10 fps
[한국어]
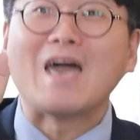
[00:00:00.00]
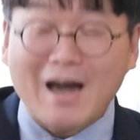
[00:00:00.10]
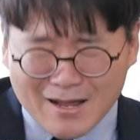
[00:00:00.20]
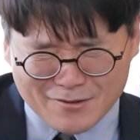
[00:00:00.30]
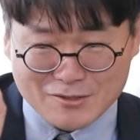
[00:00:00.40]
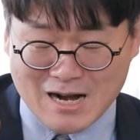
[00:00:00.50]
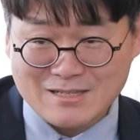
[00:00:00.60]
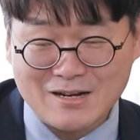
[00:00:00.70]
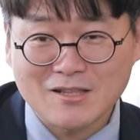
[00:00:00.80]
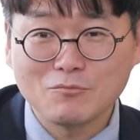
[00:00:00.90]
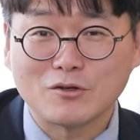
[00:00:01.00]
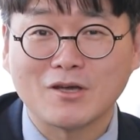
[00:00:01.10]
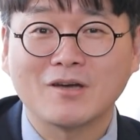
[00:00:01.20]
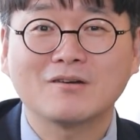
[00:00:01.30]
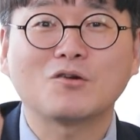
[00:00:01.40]
내가 알아서 잘
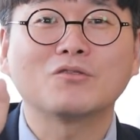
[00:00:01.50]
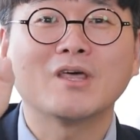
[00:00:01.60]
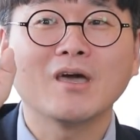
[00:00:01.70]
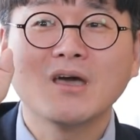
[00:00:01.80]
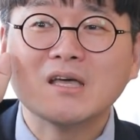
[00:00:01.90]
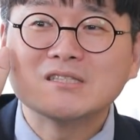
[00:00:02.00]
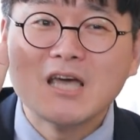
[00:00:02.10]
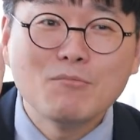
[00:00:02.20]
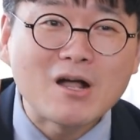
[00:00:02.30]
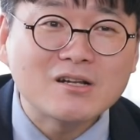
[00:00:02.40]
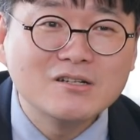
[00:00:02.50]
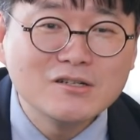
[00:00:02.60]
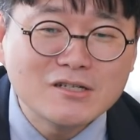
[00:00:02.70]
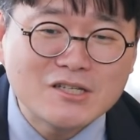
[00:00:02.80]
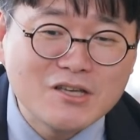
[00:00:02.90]
살아남을게, 그런데 제발
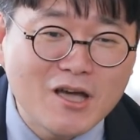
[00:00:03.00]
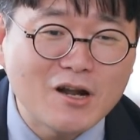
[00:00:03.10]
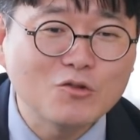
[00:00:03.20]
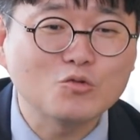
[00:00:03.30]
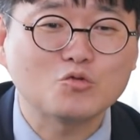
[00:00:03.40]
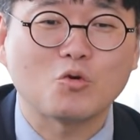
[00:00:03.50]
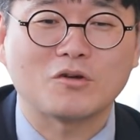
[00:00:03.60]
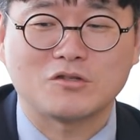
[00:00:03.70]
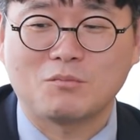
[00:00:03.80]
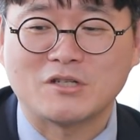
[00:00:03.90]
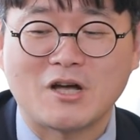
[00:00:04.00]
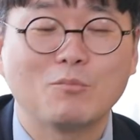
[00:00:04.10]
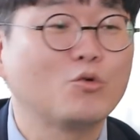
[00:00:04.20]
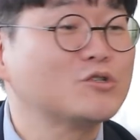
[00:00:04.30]
그 기회라도 줘, 제발 잘